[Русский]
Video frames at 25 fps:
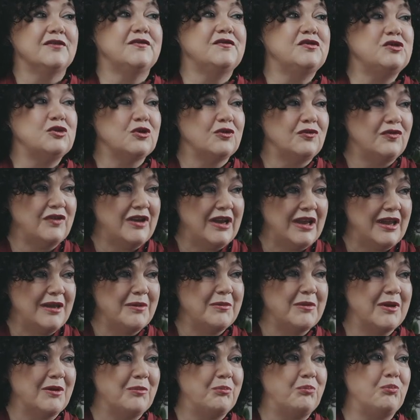все
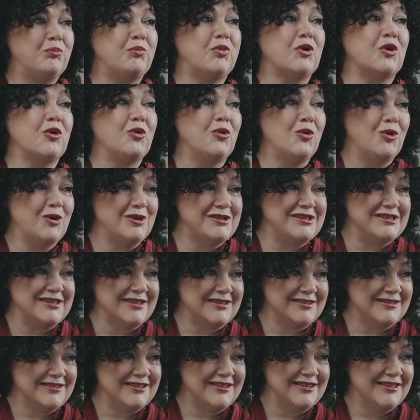время
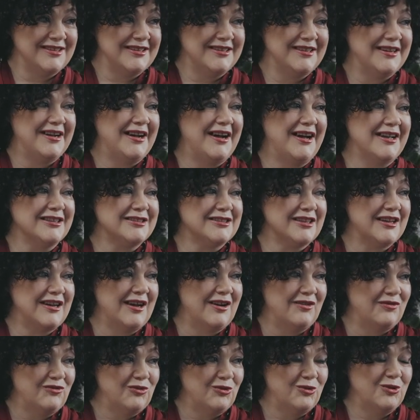просят от
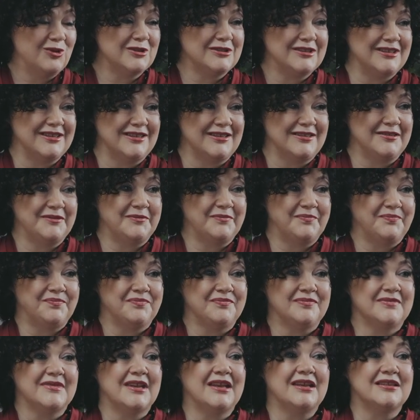кого-то
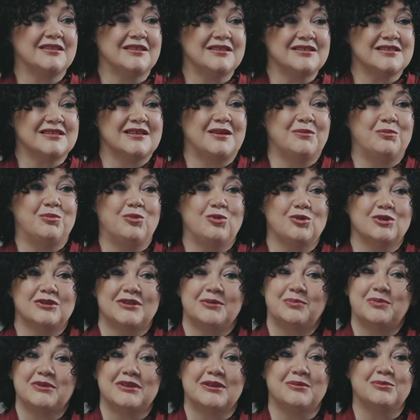этой
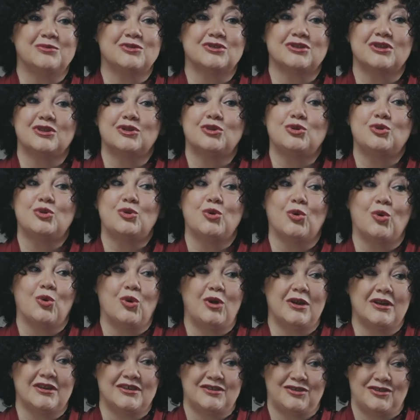заботы, потому что
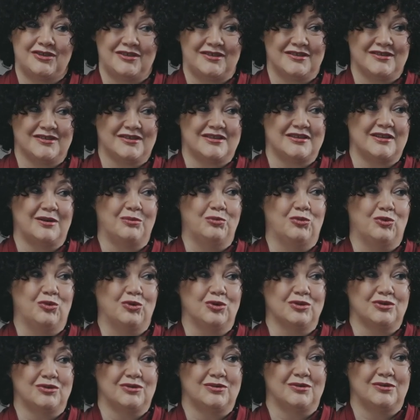только через
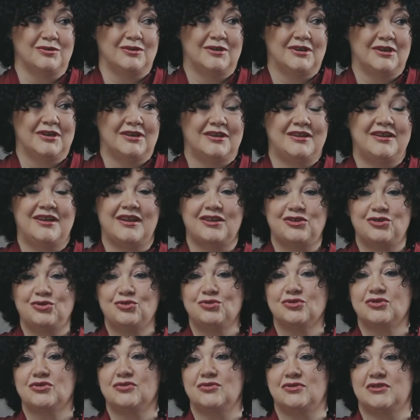заботу я
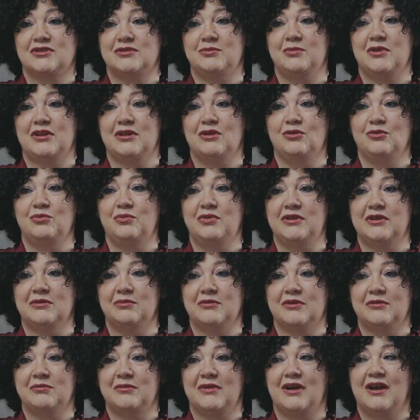чувствую себя
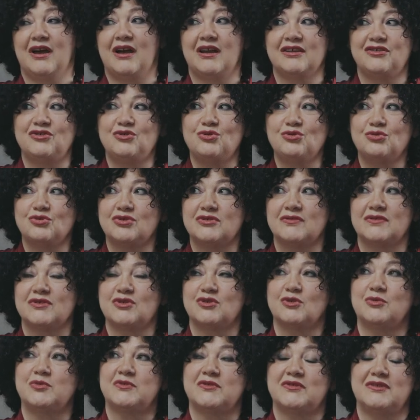любимым. А чувство
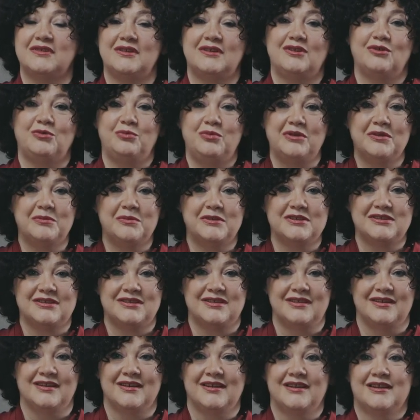собственной
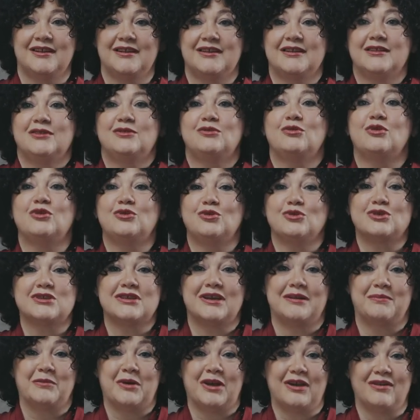любимости, но ну, оно
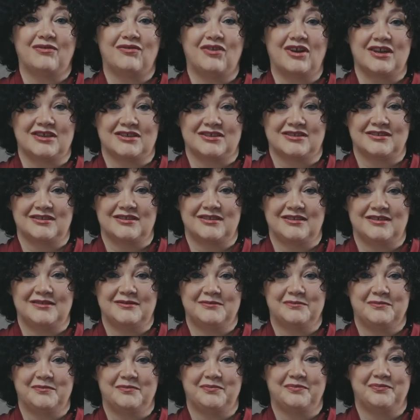самое
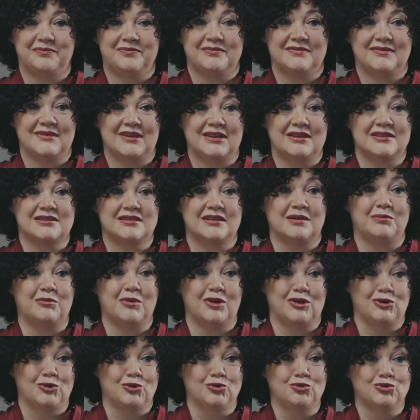важное и самое